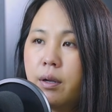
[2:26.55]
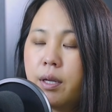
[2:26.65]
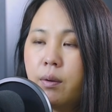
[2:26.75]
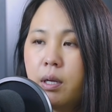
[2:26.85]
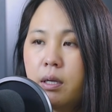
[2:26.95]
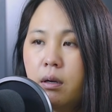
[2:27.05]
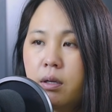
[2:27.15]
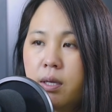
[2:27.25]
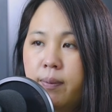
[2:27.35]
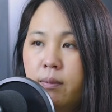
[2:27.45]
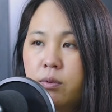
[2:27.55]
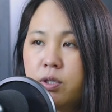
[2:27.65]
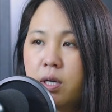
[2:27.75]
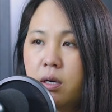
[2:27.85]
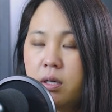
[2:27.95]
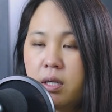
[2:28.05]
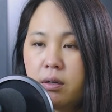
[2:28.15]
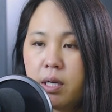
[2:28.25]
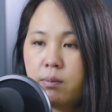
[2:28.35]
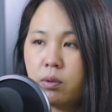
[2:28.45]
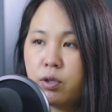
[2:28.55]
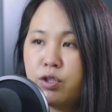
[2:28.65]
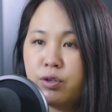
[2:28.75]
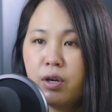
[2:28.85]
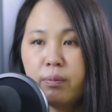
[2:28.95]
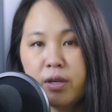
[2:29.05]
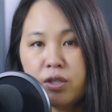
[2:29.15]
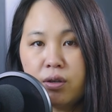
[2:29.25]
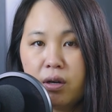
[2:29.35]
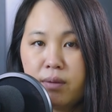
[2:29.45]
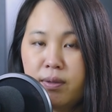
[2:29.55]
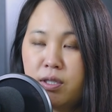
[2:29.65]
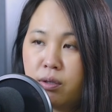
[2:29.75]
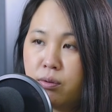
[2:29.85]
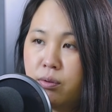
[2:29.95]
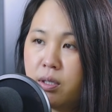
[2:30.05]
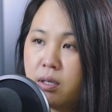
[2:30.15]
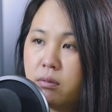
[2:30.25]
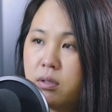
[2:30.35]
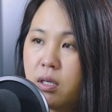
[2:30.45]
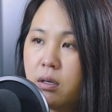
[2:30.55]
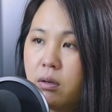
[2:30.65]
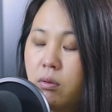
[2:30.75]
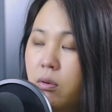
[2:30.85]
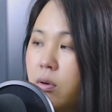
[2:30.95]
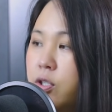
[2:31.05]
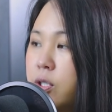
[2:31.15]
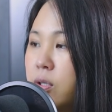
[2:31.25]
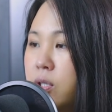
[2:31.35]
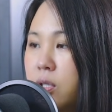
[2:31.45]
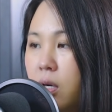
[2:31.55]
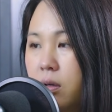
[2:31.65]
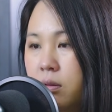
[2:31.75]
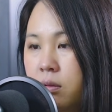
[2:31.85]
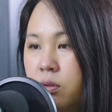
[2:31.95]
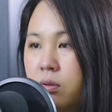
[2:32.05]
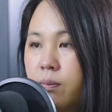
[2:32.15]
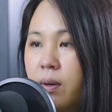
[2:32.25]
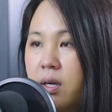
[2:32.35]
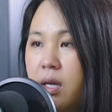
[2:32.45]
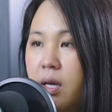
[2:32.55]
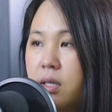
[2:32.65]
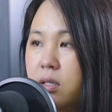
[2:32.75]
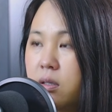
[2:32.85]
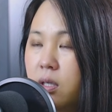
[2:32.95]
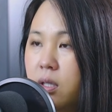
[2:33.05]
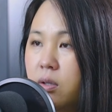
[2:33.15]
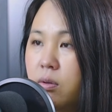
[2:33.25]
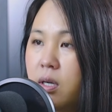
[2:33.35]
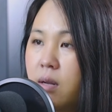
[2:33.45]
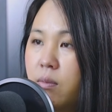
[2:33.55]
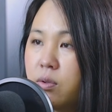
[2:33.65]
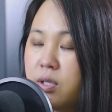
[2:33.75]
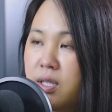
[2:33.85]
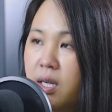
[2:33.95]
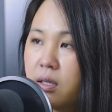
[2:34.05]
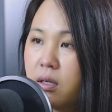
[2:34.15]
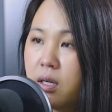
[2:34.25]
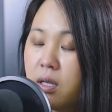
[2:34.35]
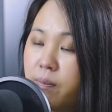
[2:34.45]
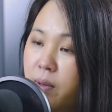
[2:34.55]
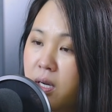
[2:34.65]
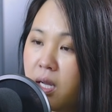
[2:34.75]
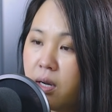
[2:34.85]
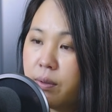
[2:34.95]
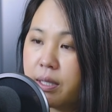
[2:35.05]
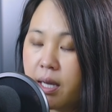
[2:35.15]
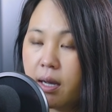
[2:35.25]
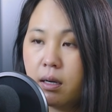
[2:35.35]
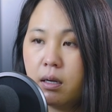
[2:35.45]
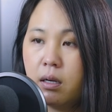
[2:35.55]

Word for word: giờ lên nó chỉ biết một trâu, ni hôm nay mong tới chuyện nhau biết rõ chỉ biết trâu tua chỉ cũng chơi đó nó ô chỉ trâu, chỉ trâu, dù tụ bao nhiêu ấy trầu trầu tới tụi này một chỉ năng đó này nhớ bao nhiêu là vậy chả